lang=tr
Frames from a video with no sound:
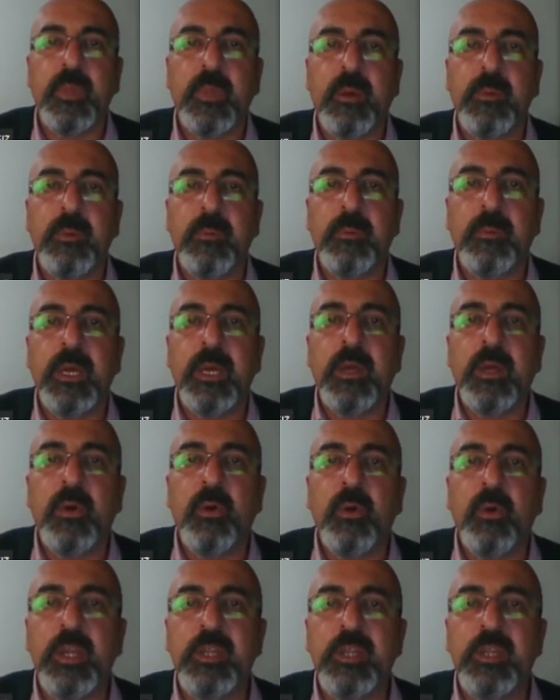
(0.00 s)
Ama
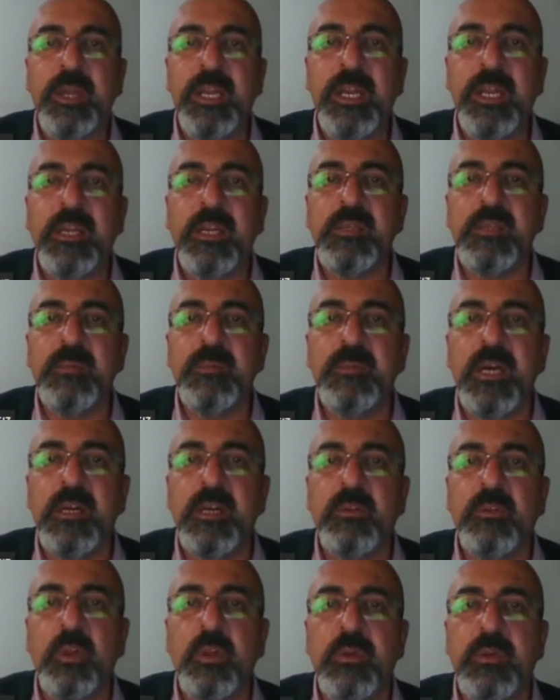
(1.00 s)
öğretmen her zaman
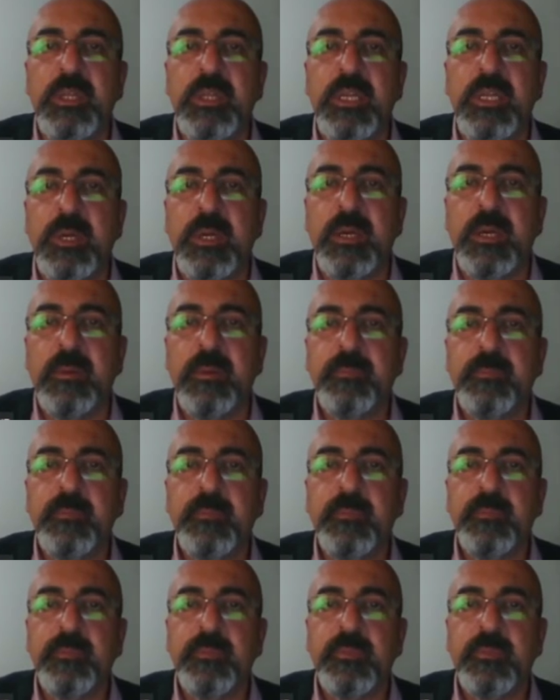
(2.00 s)
haklı olabilir mi?
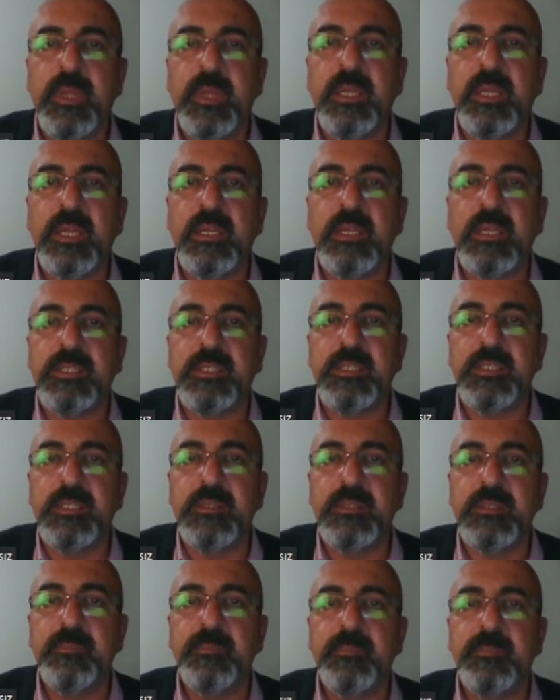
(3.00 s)
Ne
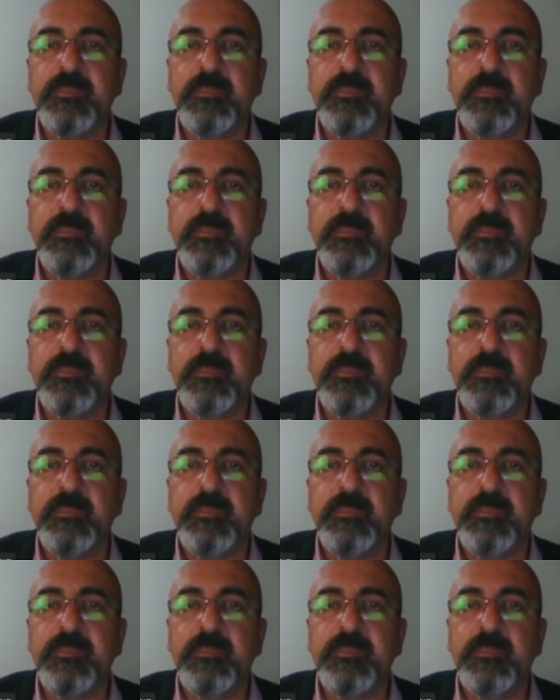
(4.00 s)
dersiniz?